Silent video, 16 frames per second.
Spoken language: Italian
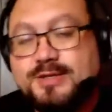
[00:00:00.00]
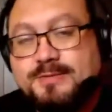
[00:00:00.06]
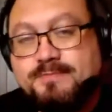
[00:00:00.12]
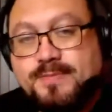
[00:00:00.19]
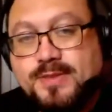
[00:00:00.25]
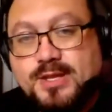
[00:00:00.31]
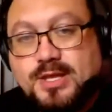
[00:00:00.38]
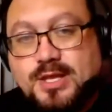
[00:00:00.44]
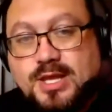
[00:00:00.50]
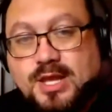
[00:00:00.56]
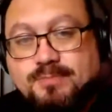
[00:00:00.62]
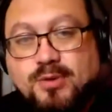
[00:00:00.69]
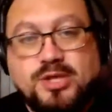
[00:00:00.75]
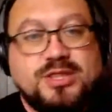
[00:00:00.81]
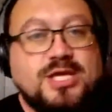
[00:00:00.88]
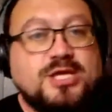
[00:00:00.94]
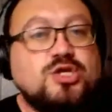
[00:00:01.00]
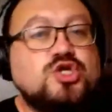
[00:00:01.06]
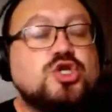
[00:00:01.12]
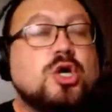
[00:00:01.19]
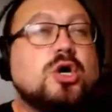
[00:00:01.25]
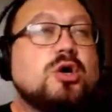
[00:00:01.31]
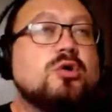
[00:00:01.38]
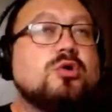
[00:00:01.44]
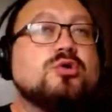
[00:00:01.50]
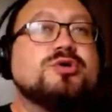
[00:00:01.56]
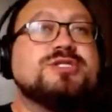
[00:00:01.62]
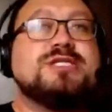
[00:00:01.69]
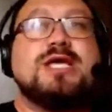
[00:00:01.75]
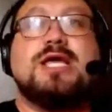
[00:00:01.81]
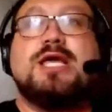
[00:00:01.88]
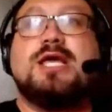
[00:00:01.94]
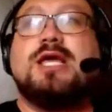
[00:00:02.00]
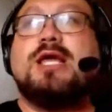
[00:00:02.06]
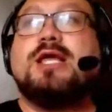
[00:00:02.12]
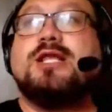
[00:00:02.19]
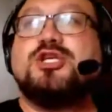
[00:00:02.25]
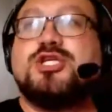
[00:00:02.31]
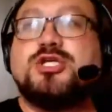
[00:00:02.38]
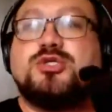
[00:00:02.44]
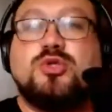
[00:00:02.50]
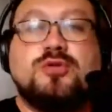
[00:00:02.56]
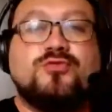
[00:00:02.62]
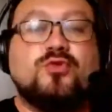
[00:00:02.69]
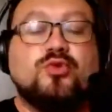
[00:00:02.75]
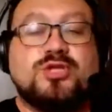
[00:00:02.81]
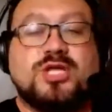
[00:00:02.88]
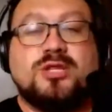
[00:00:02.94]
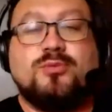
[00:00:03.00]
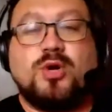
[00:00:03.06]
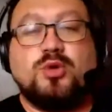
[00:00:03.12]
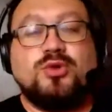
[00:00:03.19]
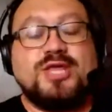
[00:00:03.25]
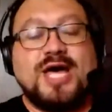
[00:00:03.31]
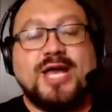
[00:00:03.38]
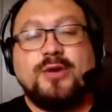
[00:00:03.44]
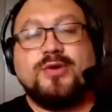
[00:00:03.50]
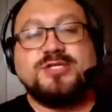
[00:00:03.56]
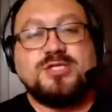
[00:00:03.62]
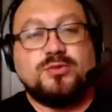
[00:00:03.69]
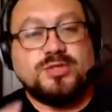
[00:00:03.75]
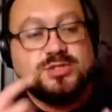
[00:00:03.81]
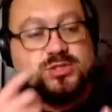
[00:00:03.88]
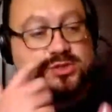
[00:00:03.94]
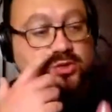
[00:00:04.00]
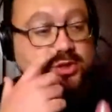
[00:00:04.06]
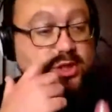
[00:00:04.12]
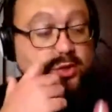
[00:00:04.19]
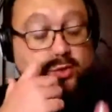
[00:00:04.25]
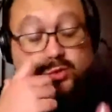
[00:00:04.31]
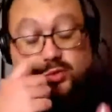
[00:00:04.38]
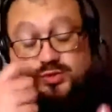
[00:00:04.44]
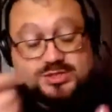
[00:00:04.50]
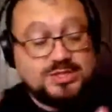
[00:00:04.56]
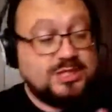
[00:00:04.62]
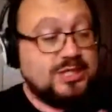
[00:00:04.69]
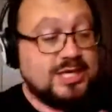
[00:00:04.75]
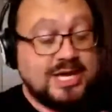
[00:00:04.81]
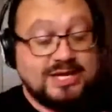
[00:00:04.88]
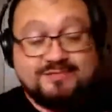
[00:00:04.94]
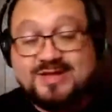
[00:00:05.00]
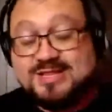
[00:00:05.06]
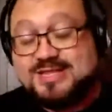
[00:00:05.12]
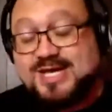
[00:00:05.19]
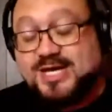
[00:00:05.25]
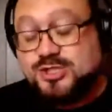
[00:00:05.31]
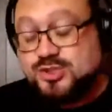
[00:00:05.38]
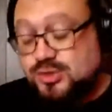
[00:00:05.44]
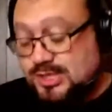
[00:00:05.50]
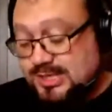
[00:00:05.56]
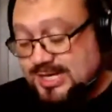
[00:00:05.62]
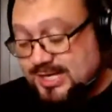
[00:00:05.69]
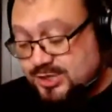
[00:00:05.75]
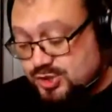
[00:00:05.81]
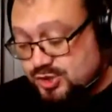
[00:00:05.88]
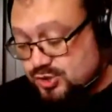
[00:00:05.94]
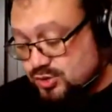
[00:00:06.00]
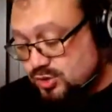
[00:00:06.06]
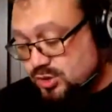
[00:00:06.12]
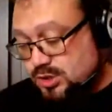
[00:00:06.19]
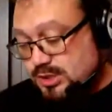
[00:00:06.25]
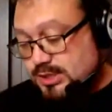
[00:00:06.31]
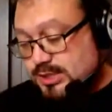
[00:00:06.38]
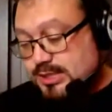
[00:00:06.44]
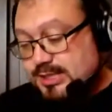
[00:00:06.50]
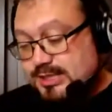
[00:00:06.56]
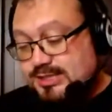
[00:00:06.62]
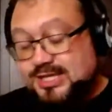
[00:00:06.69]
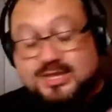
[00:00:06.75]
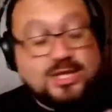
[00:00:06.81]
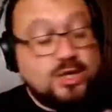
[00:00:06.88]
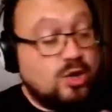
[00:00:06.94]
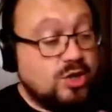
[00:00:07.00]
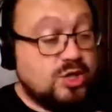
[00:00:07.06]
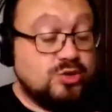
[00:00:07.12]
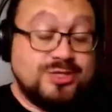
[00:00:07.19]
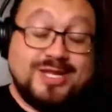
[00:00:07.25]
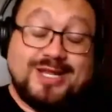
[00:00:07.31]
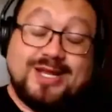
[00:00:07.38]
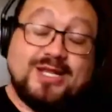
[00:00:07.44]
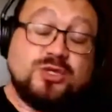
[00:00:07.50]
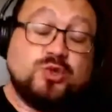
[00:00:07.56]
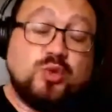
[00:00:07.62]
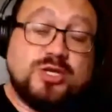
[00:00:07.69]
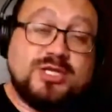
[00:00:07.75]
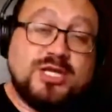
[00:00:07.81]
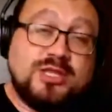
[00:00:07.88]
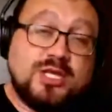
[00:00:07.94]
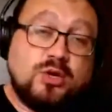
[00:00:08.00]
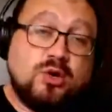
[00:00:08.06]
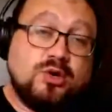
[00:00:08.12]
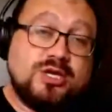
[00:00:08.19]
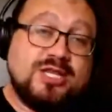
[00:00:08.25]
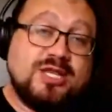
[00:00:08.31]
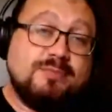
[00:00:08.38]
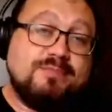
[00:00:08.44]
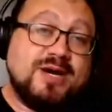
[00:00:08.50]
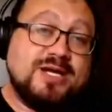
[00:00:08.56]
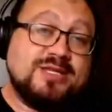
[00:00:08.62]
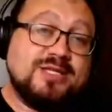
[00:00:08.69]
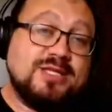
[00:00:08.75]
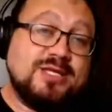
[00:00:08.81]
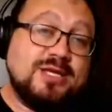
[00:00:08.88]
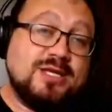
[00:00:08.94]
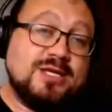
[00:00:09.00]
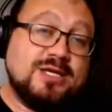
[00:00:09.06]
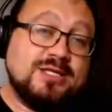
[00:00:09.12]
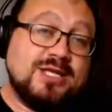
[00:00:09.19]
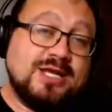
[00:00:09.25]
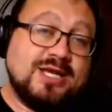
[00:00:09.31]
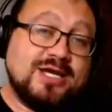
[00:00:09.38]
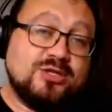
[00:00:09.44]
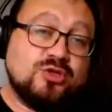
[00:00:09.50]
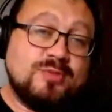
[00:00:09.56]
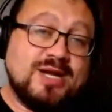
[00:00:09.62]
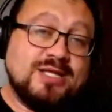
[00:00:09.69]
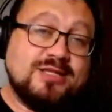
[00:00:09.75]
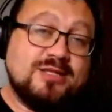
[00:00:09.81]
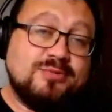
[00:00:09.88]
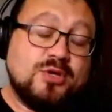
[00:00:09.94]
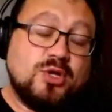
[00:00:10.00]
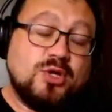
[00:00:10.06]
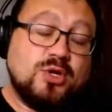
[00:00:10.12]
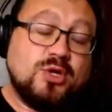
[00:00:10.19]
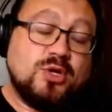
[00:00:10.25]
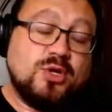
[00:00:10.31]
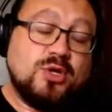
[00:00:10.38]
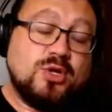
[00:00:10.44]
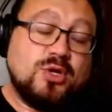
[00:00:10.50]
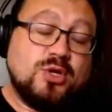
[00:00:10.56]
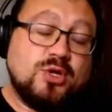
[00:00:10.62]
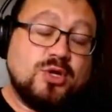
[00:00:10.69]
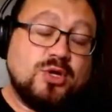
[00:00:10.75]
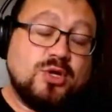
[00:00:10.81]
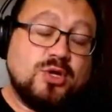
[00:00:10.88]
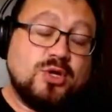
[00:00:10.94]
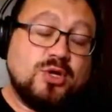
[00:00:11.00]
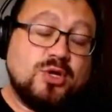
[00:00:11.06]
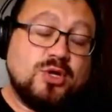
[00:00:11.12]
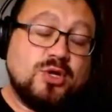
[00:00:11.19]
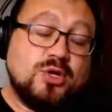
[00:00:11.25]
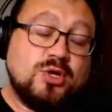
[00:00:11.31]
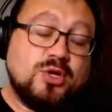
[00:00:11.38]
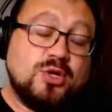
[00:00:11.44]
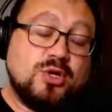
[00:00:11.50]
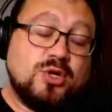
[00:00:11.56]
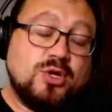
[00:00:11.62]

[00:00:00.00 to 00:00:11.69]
Mm. E poi se in gioco, se il cesto di frutta ti può aiutare in una situazione, lo usi, hai vantaggio nel lancio dei tarocchi o nella lettura dei tarocchi da parte del, del cartomante, però non devi mai fare i conti.